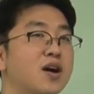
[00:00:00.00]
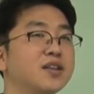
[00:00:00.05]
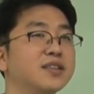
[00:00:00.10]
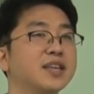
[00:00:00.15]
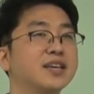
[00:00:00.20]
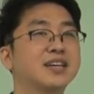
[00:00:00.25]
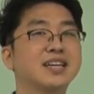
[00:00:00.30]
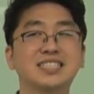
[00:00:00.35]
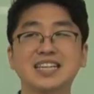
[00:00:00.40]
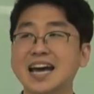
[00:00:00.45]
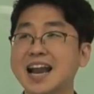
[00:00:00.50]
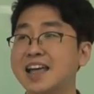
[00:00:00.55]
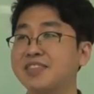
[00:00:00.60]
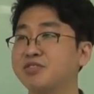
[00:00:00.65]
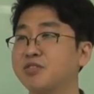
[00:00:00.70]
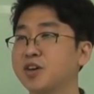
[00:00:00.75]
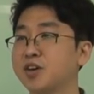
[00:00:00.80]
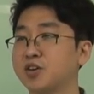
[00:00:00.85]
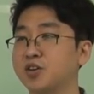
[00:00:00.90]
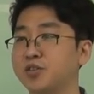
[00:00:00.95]
하는데 그게 잘 안
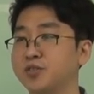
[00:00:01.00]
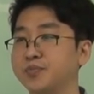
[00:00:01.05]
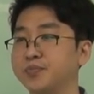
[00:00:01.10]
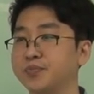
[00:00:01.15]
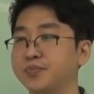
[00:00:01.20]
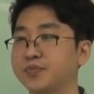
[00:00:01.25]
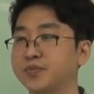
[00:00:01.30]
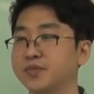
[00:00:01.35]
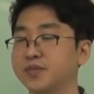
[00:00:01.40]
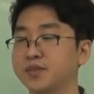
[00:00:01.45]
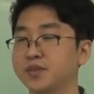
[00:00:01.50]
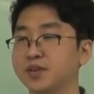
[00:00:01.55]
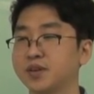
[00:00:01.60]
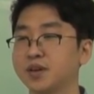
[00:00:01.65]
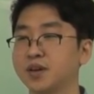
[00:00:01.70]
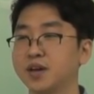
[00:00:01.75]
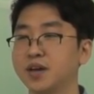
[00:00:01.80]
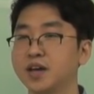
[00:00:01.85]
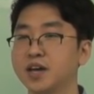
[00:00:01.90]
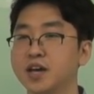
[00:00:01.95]
돼요.
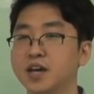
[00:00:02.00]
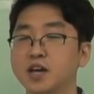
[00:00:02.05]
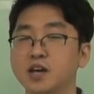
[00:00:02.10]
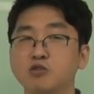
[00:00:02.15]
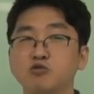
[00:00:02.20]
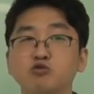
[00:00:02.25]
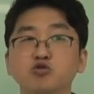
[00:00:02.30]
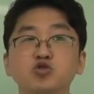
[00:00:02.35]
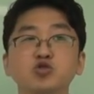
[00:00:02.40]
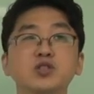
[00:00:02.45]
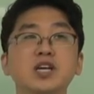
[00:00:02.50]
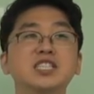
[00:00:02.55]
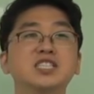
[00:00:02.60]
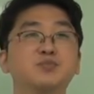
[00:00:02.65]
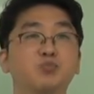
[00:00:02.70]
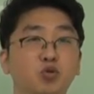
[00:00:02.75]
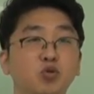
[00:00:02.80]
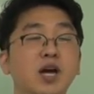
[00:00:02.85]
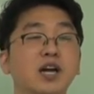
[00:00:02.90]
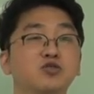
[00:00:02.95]
꾸준하지
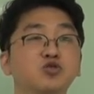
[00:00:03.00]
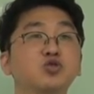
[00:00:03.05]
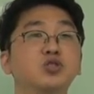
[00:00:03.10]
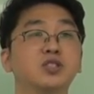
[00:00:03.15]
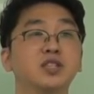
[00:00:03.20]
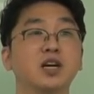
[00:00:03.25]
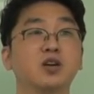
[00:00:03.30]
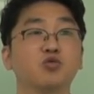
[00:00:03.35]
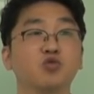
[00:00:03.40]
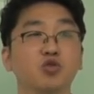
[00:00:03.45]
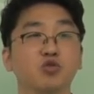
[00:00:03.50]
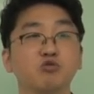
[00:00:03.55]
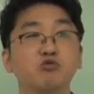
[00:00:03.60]
못할 수 있다고요.